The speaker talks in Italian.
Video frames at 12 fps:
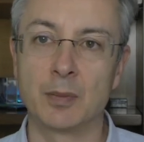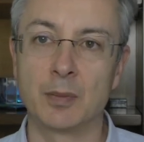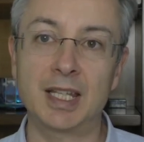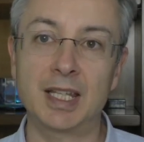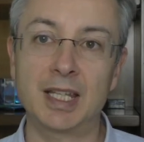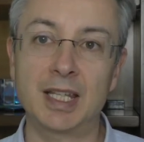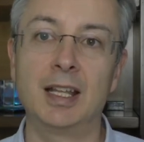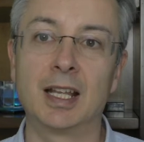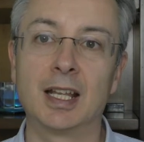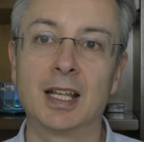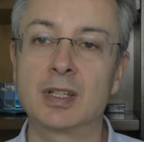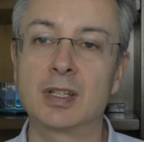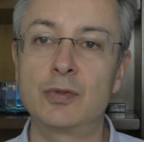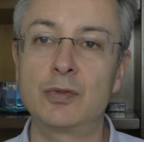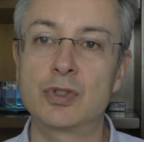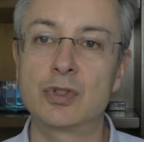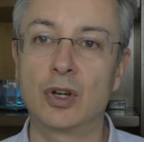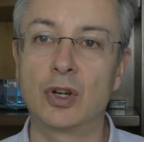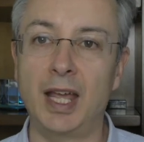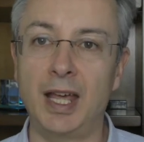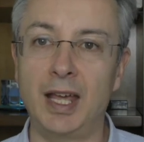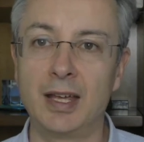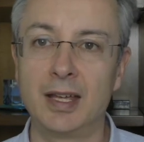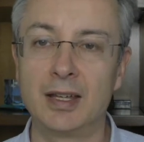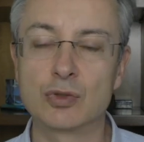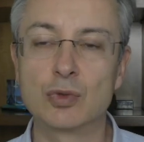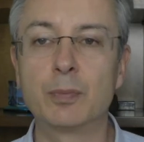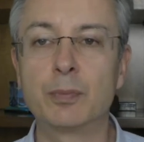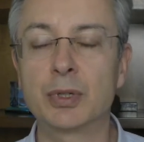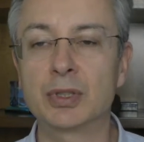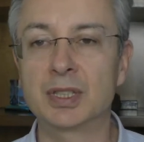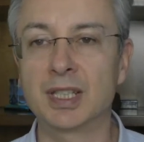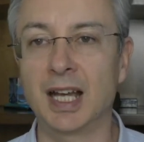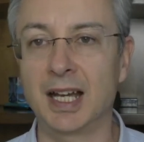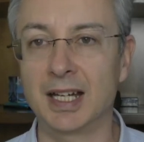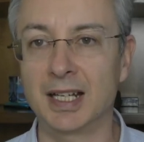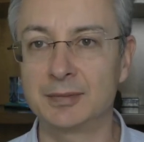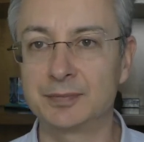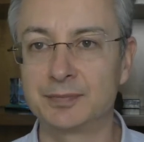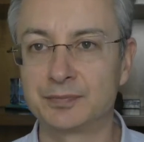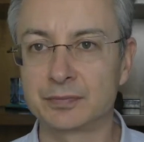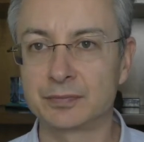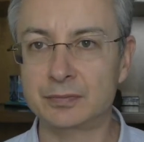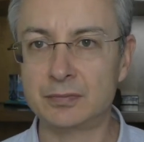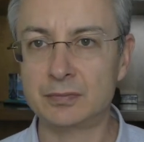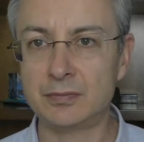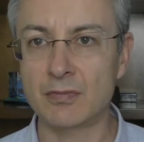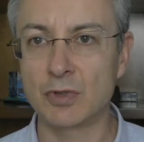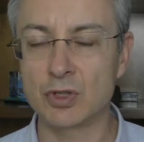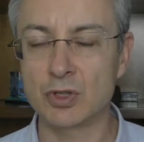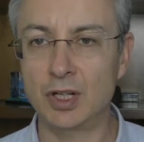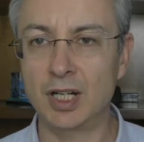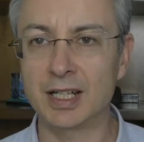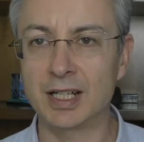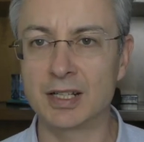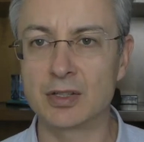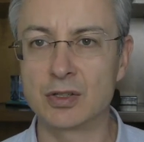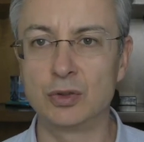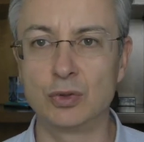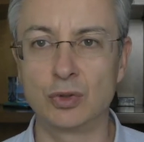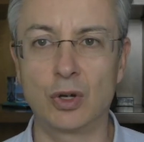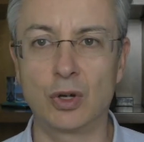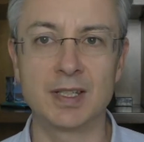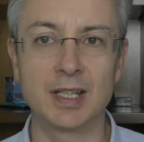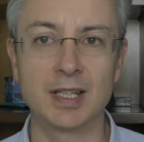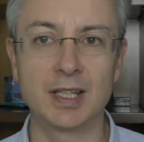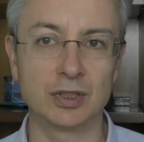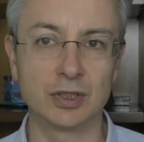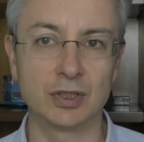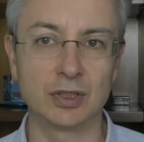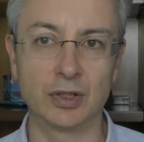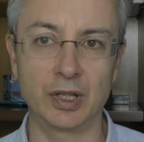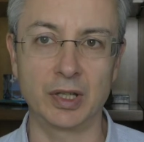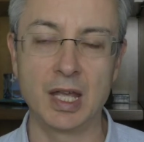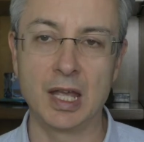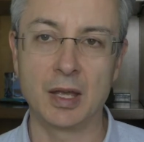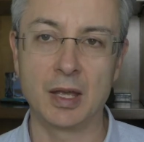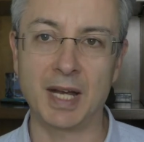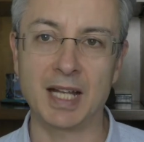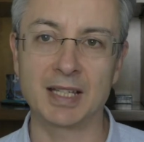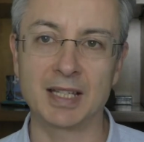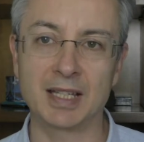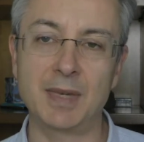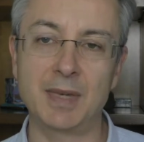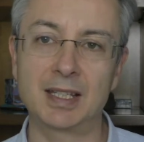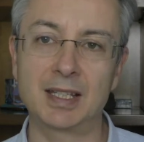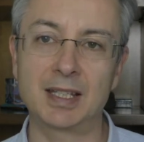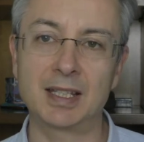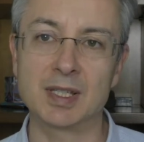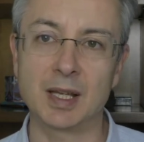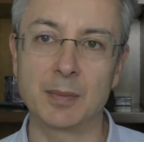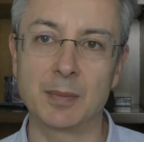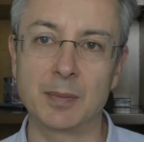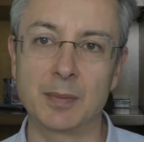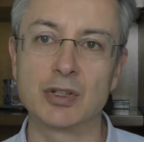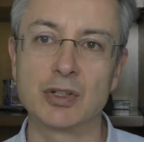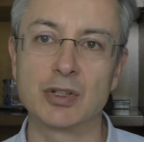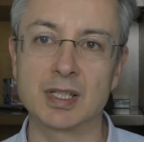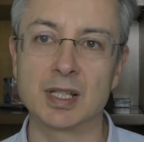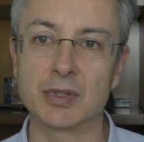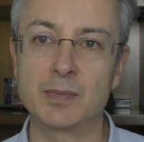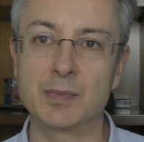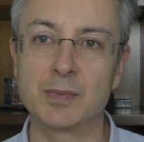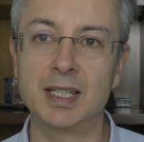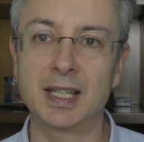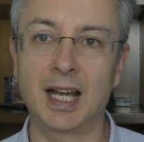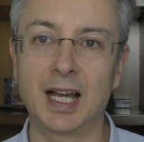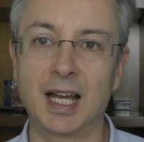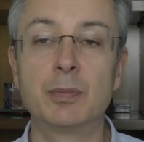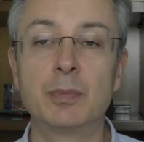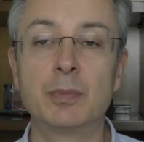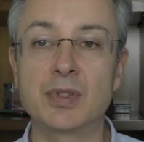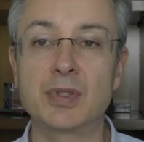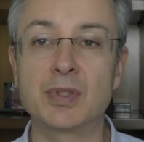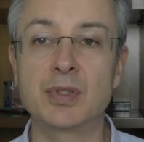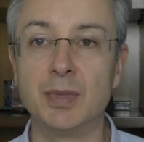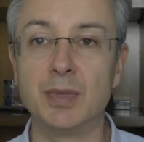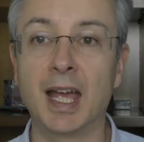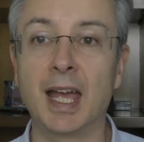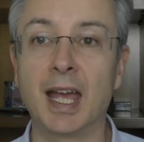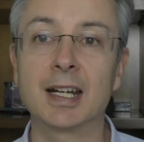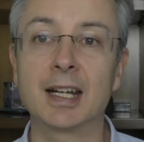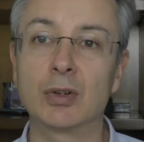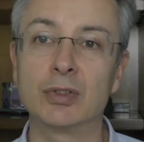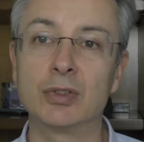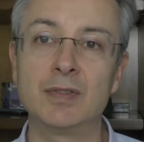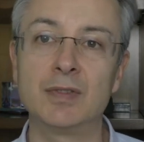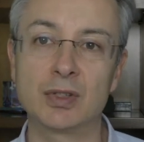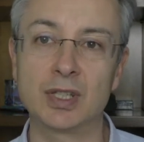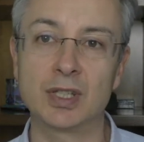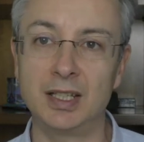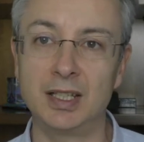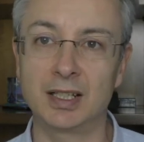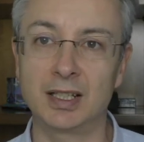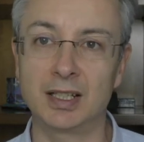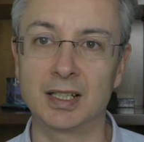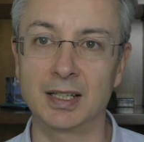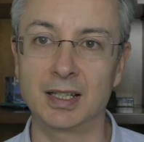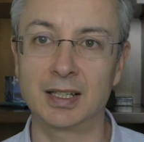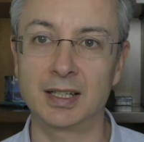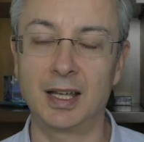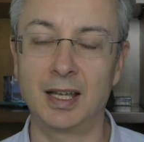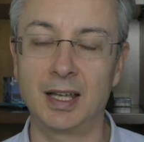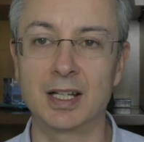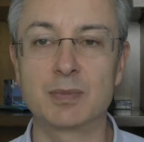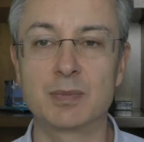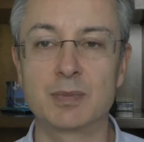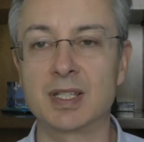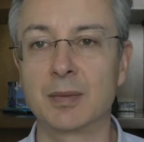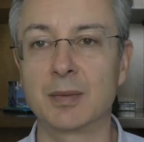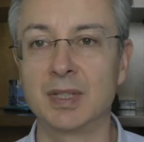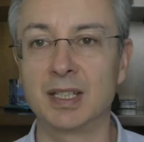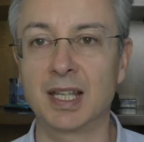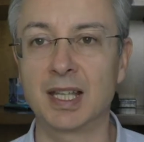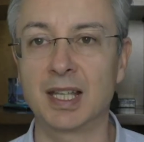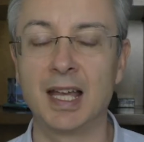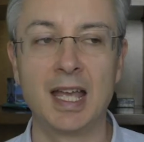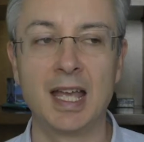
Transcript: perché la nostra funzione è supportare non solo la creazione di un'oasi dentro di noi, ma trasmettere questa pace, questa prosperità il più possibile. È anche una condivisione internet, è una responsabilità,